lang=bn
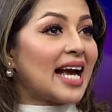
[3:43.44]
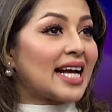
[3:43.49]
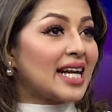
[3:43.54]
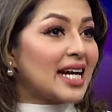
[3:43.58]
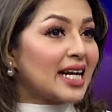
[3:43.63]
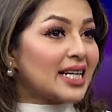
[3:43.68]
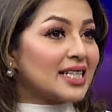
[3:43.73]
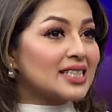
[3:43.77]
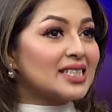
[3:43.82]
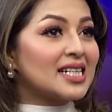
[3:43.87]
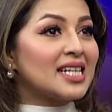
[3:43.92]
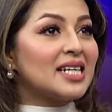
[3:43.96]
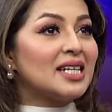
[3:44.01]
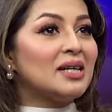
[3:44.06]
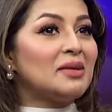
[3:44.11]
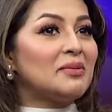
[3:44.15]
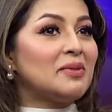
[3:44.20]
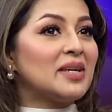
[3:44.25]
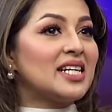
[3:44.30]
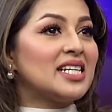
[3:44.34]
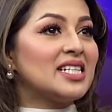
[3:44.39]
এক একটা
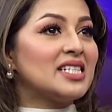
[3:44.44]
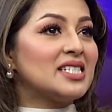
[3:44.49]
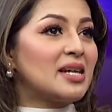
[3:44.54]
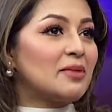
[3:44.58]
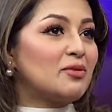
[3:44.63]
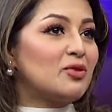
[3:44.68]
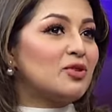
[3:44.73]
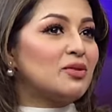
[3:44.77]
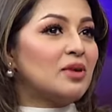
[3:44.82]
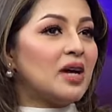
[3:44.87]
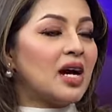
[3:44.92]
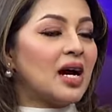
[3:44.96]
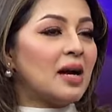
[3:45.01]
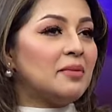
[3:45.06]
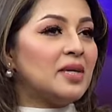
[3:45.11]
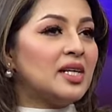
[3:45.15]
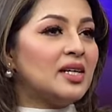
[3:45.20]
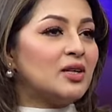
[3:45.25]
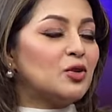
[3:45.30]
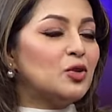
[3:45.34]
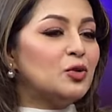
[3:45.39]
মানে যেমন
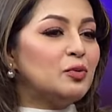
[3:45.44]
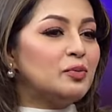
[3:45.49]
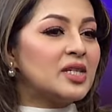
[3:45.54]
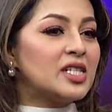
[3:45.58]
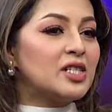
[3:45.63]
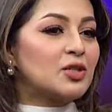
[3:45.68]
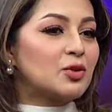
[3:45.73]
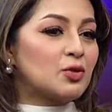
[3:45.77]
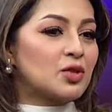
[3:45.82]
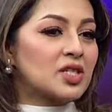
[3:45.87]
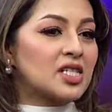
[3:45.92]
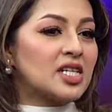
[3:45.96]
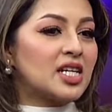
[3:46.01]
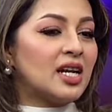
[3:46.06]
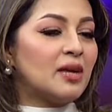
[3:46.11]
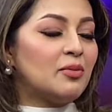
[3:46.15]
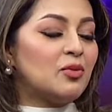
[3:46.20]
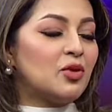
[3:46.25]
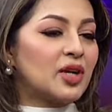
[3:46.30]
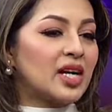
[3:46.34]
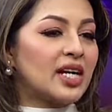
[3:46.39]
আমি খুব মিস
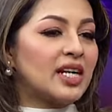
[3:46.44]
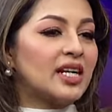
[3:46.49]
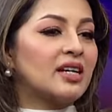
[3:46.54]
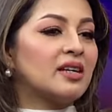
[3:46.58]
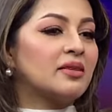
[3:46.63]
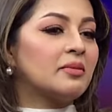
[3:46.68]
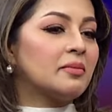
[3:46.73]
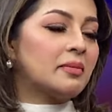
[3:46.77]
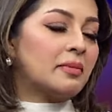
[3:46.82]
করছিলাম ওখানে